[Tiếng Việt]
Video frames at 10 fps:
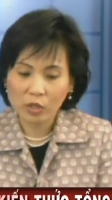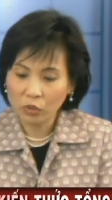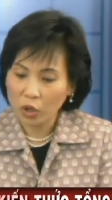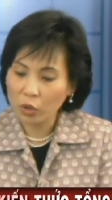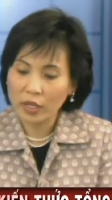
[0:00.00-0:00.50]

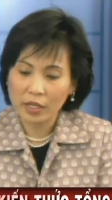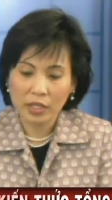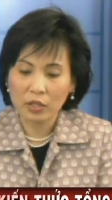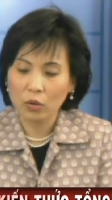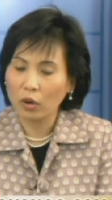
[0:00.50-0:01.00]
chúng tôi qua địa
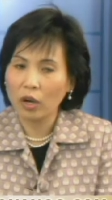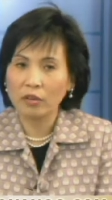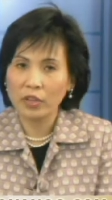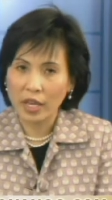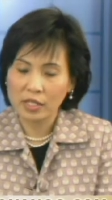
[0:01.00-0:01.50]
chỉ
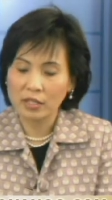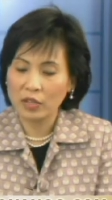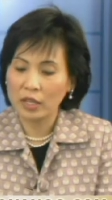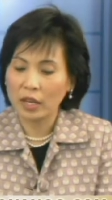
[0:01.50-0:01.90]
của VNTV